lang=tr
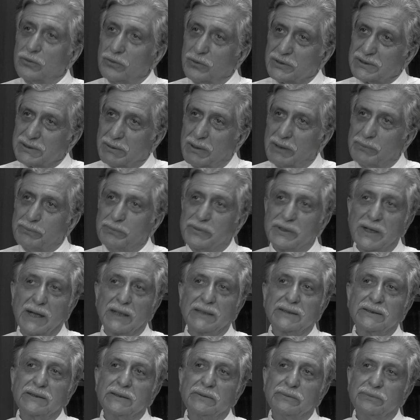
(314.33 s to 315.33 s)
O zaman
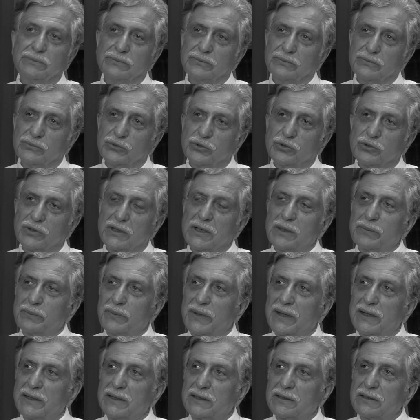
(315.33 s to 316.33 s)
bıraktım bu
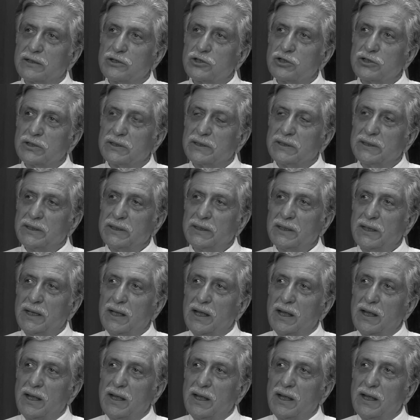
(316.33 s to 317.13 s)
rehberlik işini.